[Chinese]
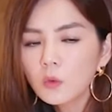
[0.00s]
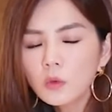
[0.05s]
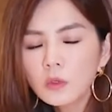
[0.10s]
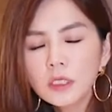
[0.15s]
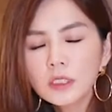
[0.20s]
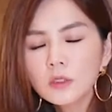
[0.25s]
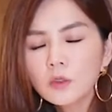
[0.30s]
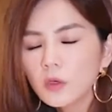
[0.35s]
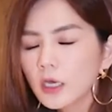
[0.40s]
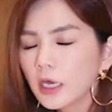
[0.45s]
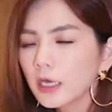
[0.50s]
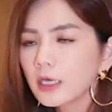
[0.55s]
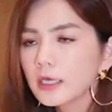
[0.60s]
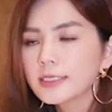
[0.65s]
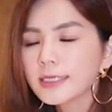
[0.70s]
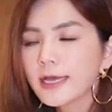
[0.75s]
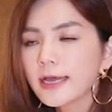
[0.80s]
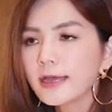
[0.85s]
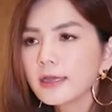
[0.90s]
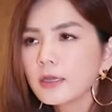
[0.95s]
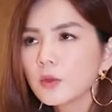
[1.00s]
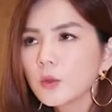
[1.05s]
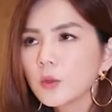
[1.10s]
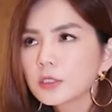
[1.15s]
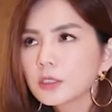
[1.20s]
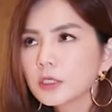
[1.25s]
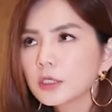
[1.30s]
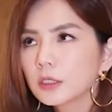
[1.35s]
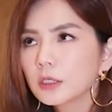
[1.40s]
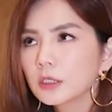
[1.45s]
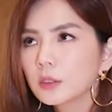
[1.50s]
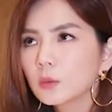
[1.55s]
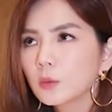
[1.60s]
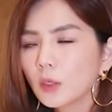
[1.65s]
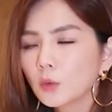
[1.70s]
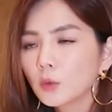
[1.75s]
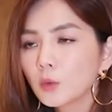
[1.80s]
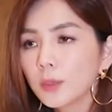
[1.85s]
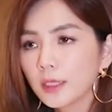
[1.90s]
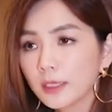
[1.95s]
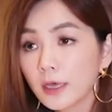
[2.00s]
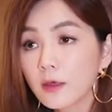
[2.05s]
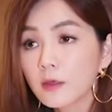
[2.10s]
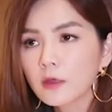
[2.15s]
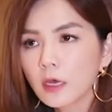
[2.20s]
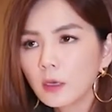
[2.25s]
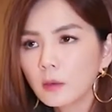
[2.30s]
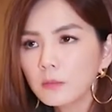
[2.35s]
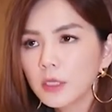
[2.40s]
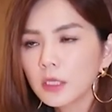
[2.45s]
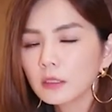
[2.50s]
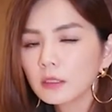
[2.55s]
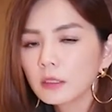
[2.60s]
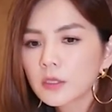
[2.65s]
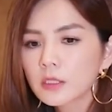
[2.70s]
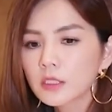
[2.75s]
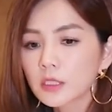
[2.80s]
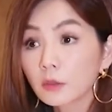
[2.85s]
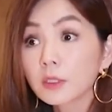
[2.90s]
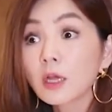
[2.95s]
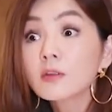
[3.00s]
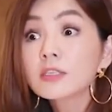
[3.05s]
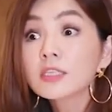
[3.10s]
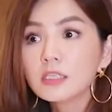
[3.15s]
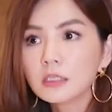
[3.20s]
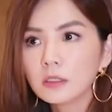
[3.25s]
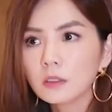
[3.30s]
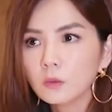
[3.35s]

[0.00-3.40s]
差点做出对不起老公的事。网友们纷纷回应